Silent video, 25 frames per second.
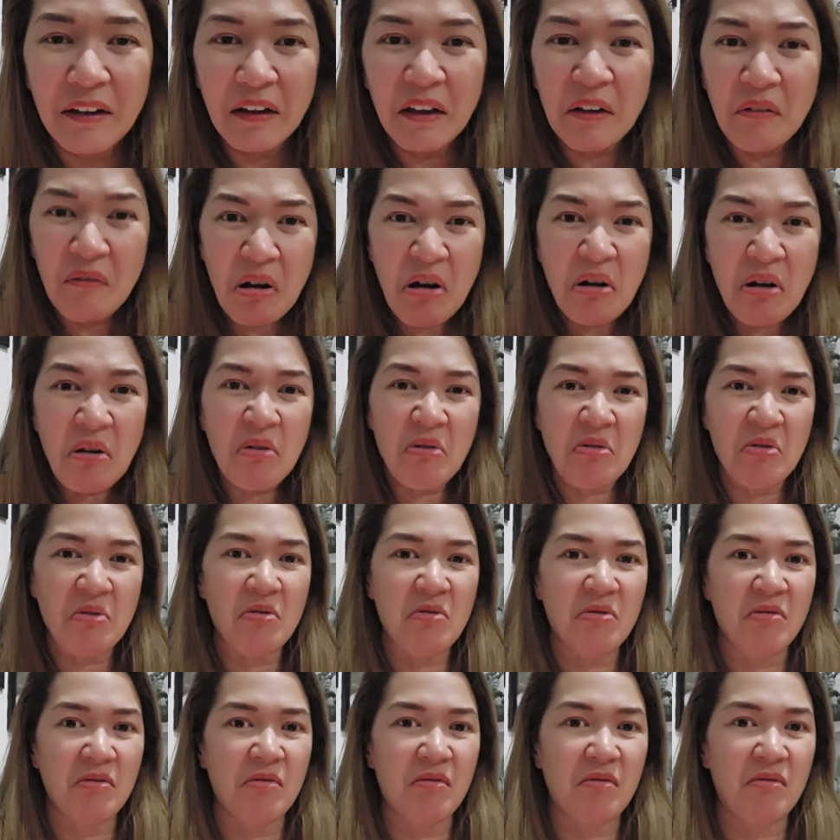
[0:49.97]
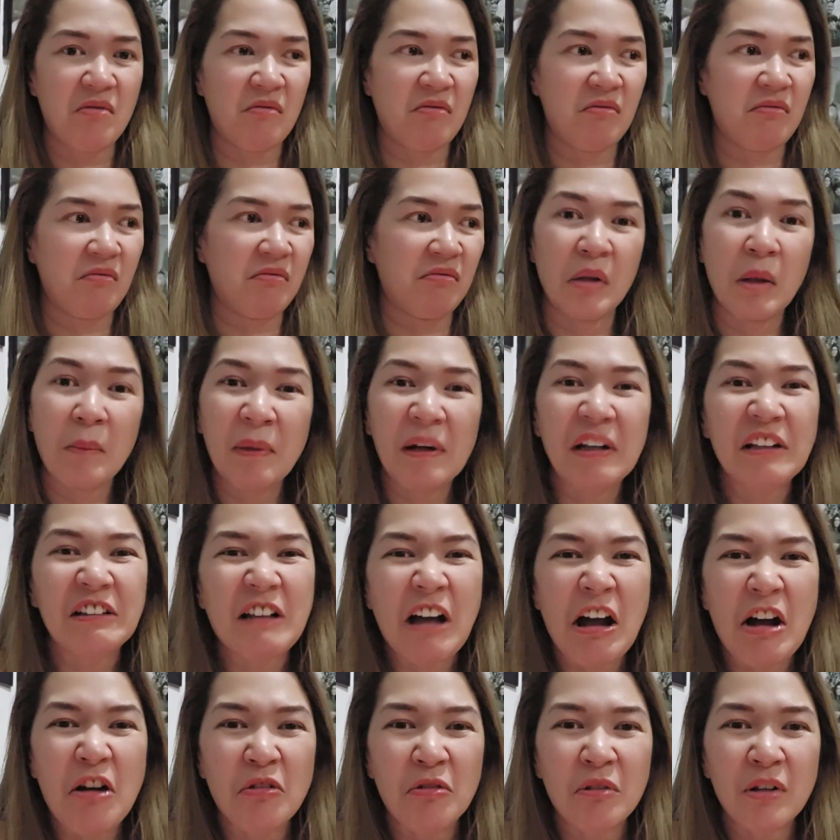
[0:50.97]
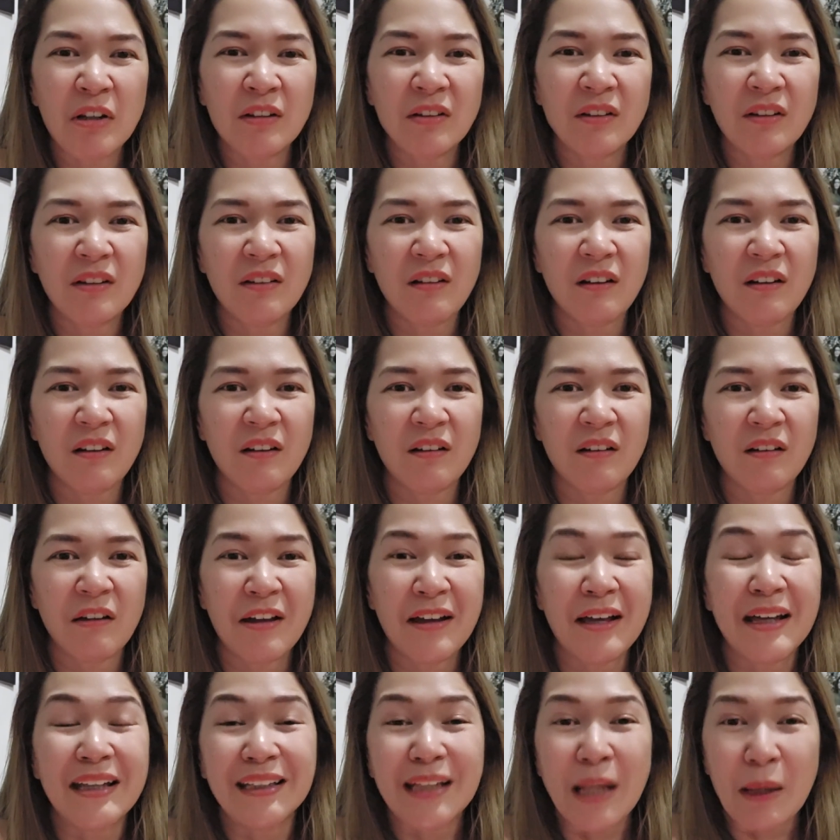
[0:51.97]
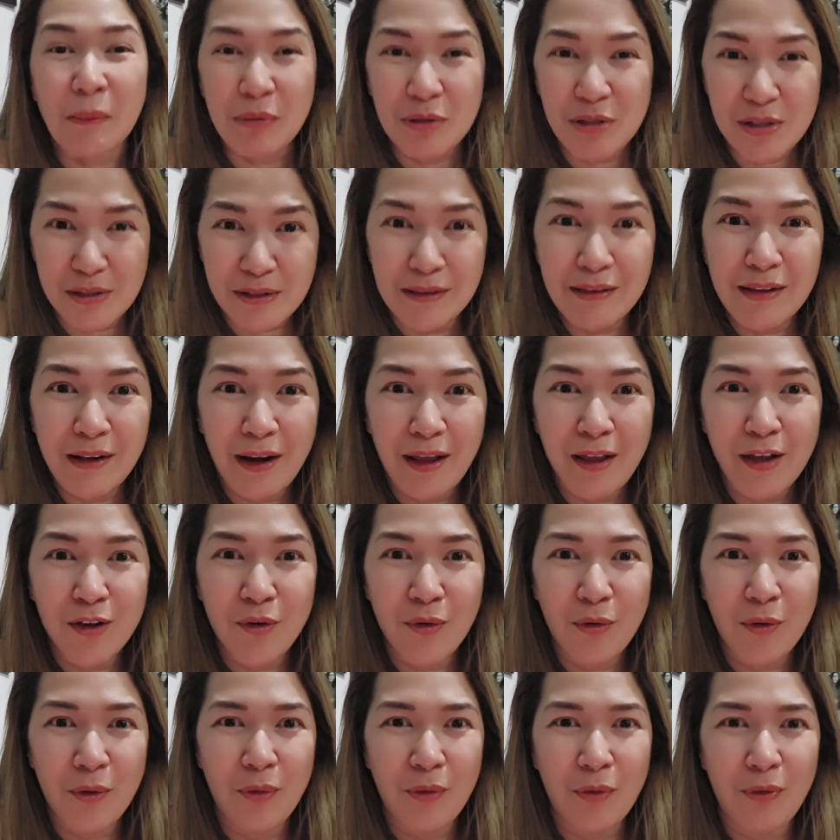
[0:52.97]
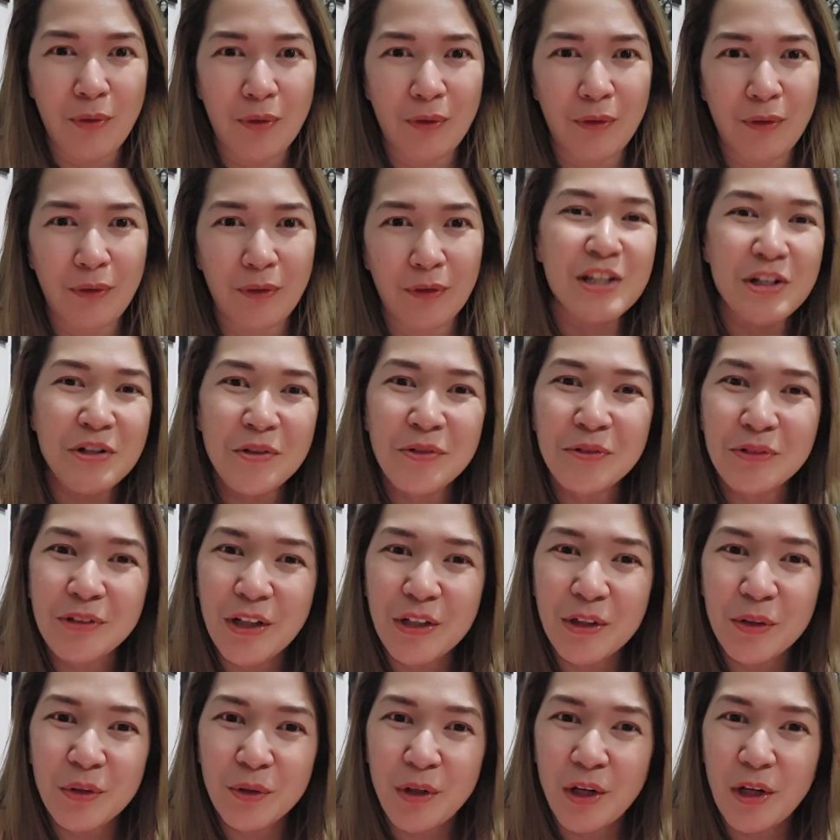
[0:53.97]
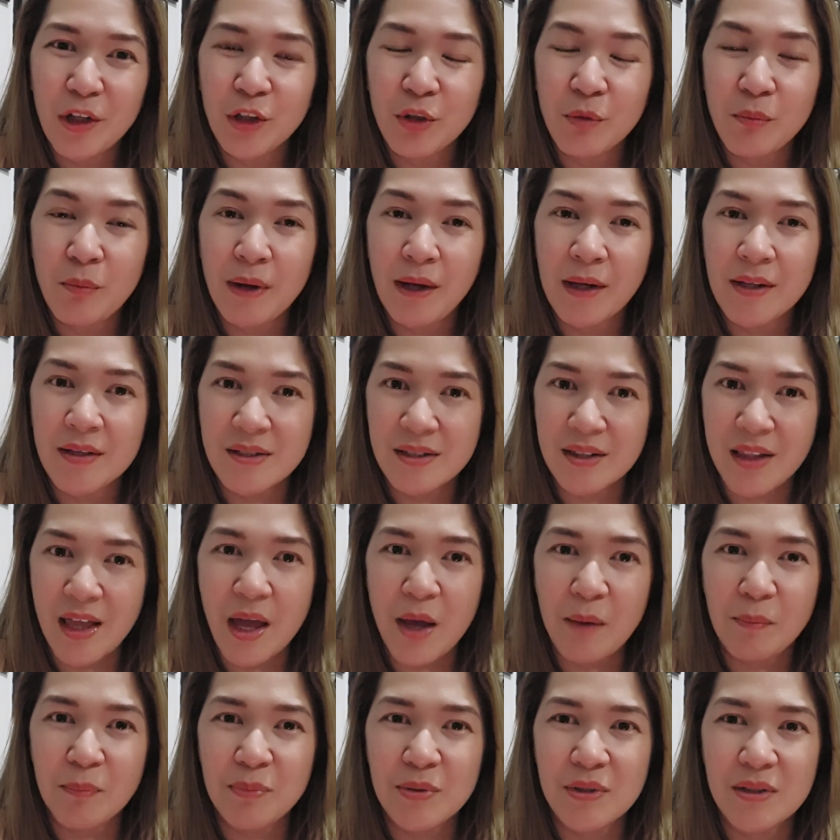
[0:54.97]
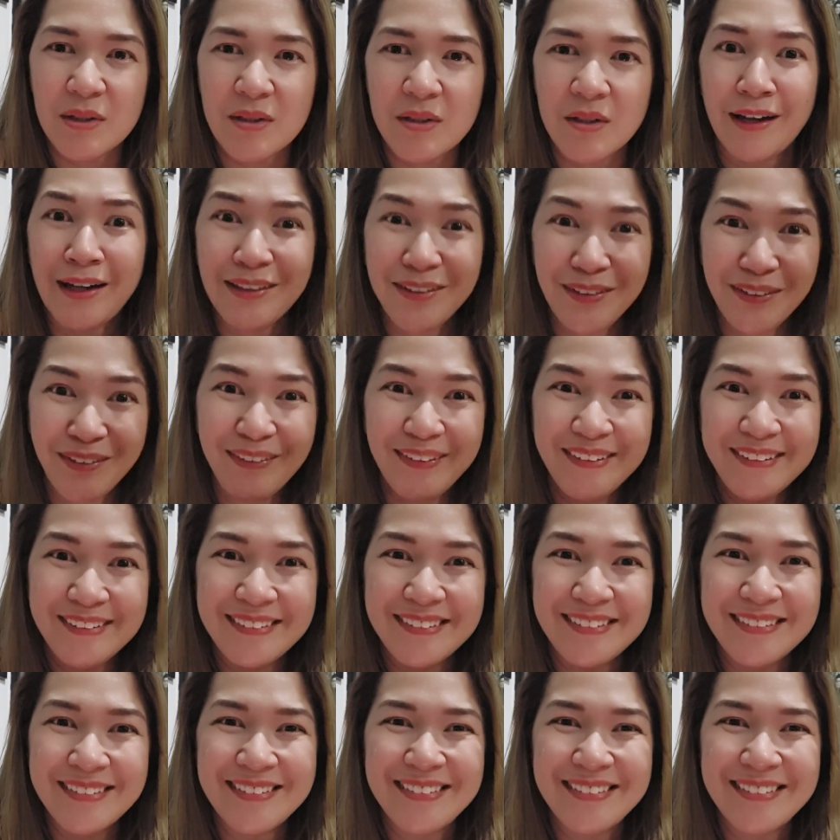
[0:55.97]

Ewan ko. What? Nabalitaan ko lang din eh. Tapos tinry ko, sinundan ko lang yung mga steps. Ayun!